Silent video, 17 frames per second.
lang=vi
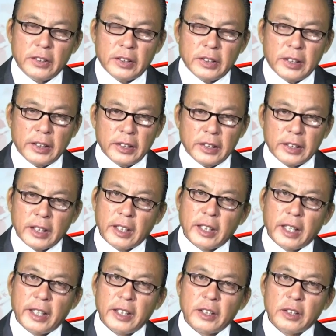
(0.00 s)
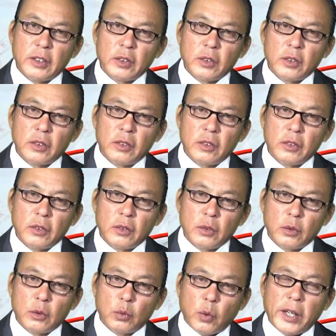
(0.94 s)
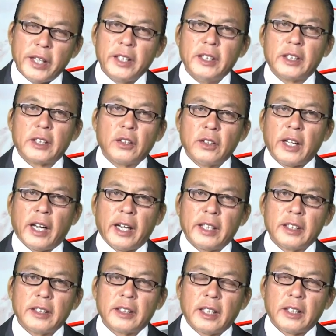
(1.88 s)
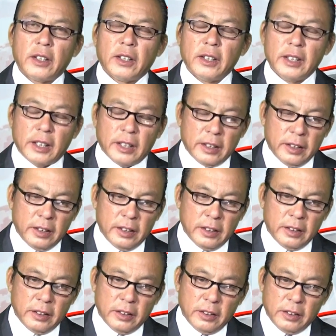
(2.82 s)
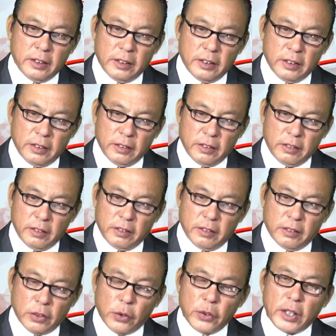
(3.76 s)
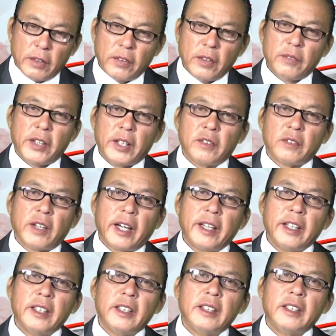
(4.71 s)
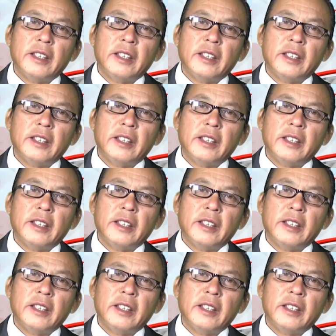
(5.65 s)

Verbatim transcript: thì người ta lại quay ngược đổ lại người ta nói là tối cao pháp viện phải